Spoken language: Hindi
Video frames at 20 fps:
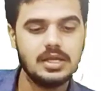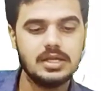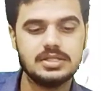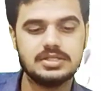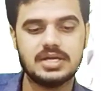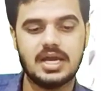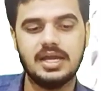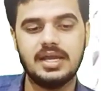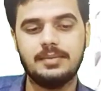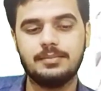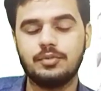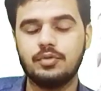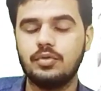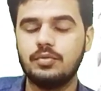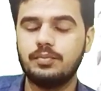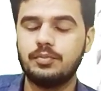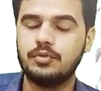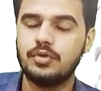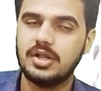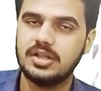चाहे
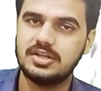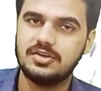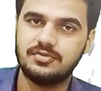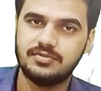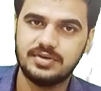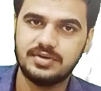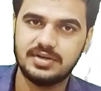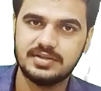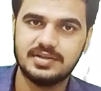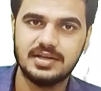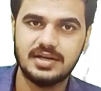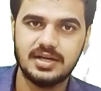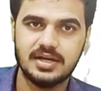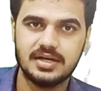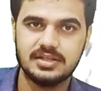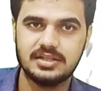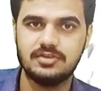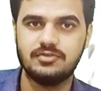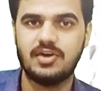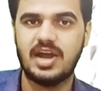आपको पूरा डिफिनीशन
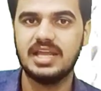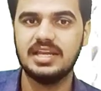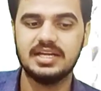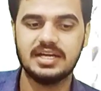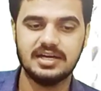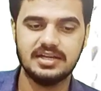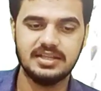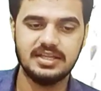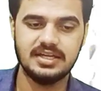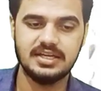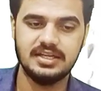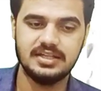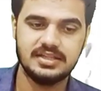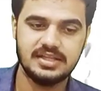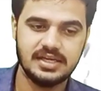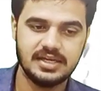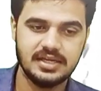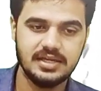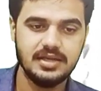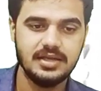अगर डिफाइन करने के लिए
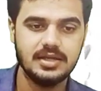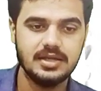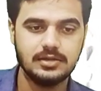देंगे